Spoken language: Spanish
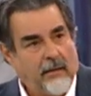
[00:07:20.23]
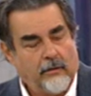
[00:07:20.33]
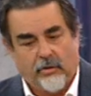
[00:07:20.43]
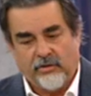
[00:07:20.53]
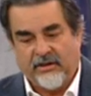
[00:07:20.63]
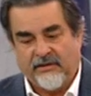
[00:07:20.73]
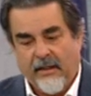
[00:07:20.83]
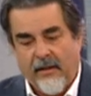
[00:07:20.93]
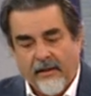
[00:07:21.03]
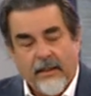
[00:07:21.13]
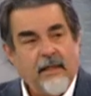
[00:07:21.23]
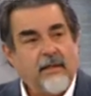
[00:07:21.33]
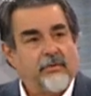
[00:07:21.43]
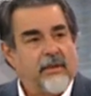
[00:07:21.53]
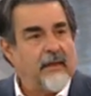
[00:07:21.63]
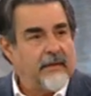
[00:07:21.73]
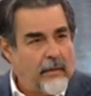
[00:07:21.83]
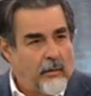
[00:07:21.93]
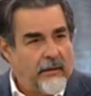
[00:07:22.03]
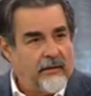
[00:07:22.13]
Entonces, ¿Qué le sucede al
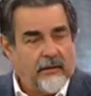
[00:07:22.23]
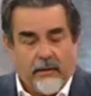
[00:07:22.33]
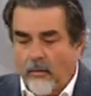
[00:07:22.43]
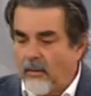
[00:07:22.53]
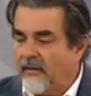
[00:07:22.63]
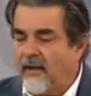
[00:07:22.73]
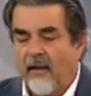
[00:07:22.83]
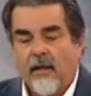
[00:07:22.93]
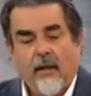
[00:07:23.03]
delincuente? El delincuente,